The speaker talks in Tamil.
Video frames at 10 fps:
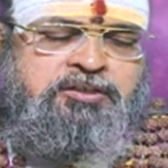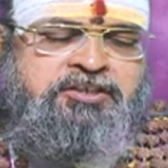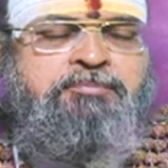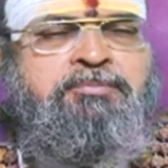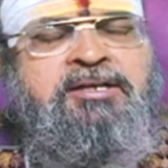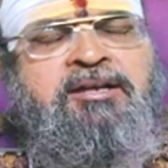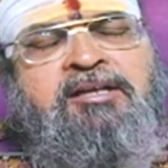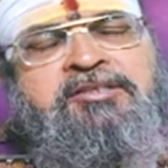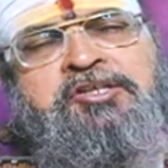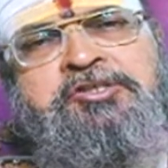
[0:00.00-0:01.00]
சிம்ம
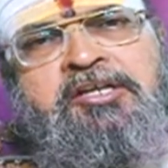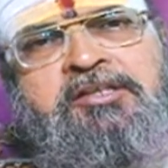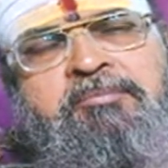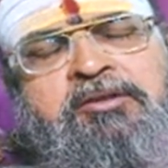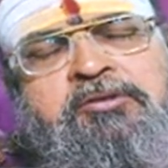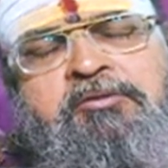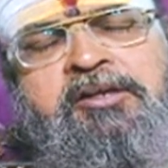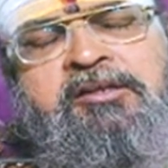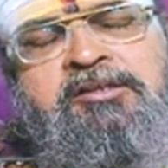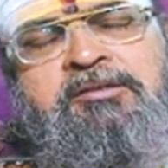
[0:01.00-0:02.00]
ராசி சார்ந்த
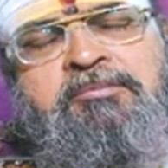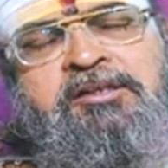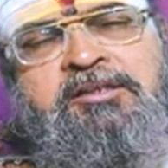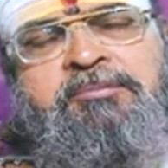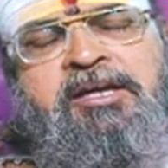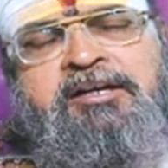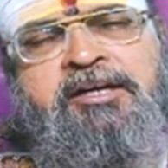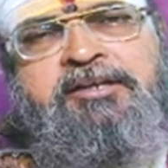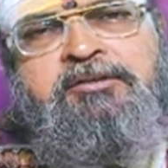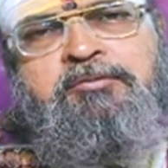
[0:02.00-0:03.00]
பக்தகுடிகளுக்கு மட்டுமே
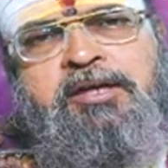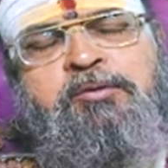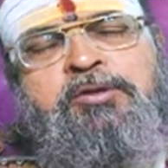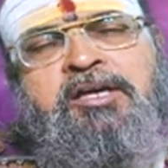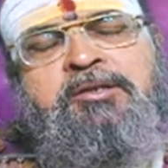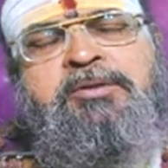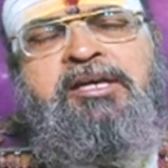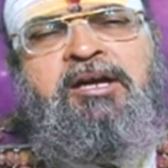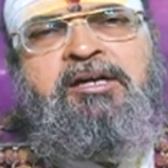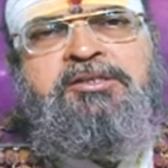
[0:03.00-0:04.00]
கிடைக்கக்கூடிய ஒரு
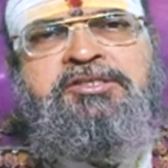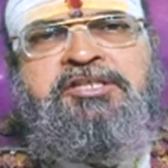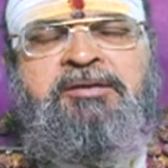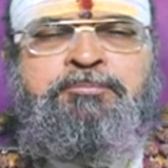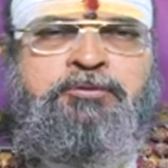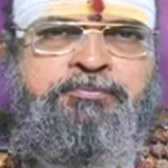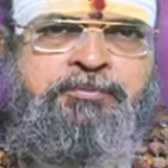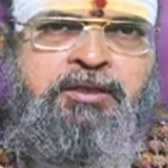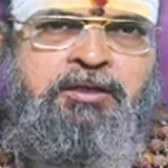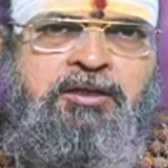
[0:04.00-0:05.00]
அருமையான சிறப்பு
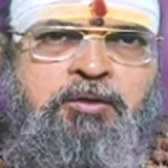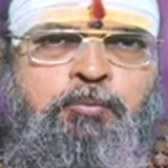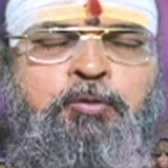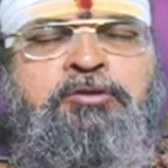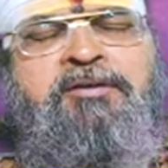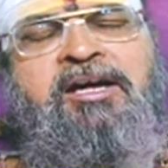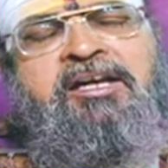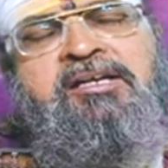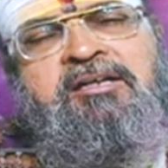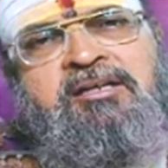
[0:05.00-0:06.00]

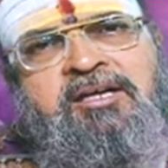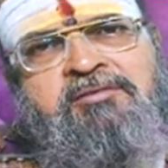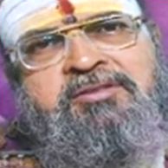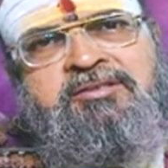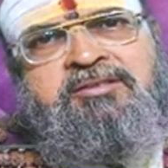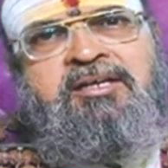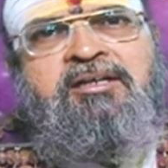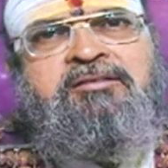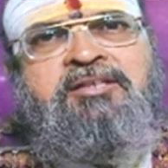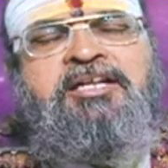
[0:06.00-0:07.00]
பொதுவாக இரண்டாவது
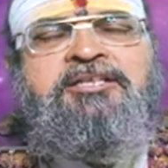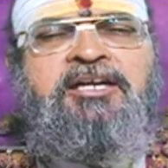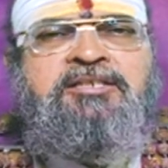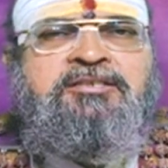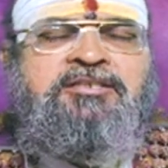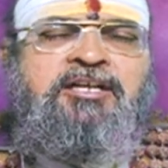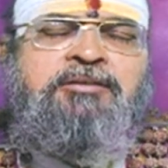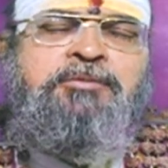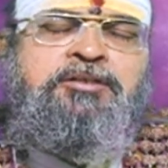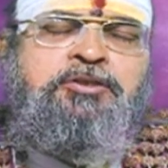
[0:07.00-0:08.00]
ஸ்தானத்தை
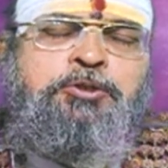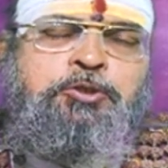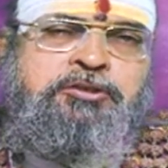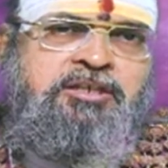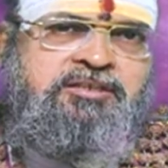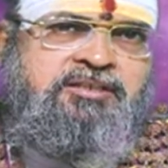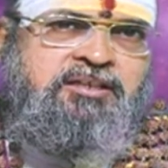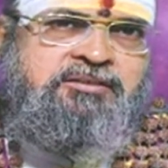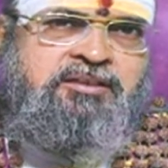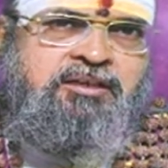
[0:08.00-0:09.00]
தனஸ்தானம் என்று ஜோதிட
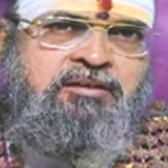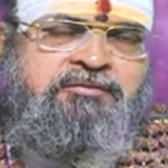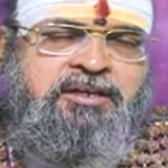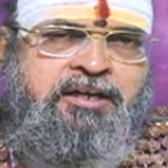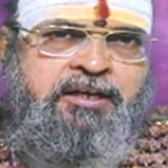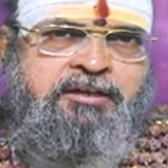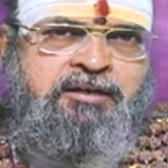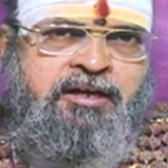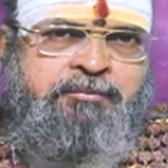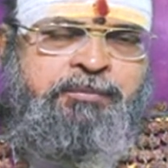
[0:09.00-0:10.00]
சாஸ்திரங்கள்
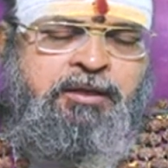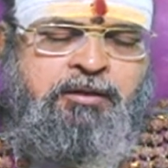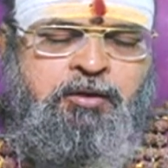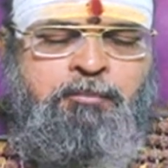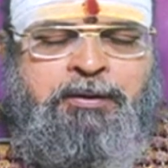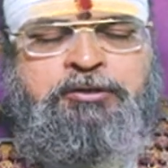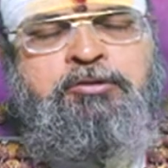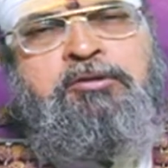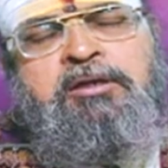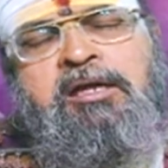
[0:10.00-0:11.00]
வர்ணிக்கின்றன
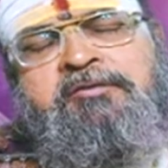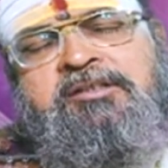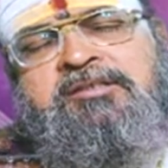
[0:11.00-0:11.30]
பதினோராவது